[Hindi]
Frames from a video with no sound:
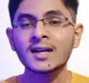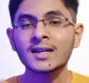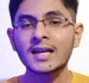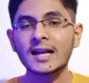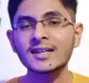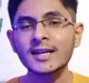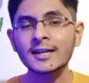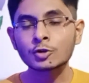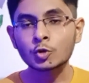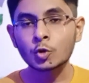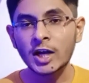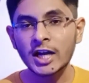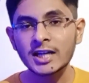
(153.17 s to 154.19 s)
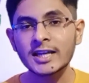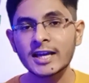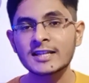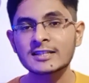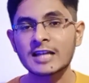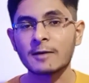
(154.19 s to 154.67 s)
यानी कि एक स्टूडेंट
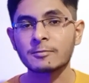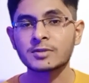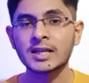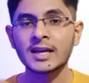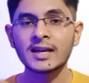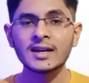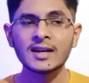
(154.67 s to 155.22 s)
के हिसाब से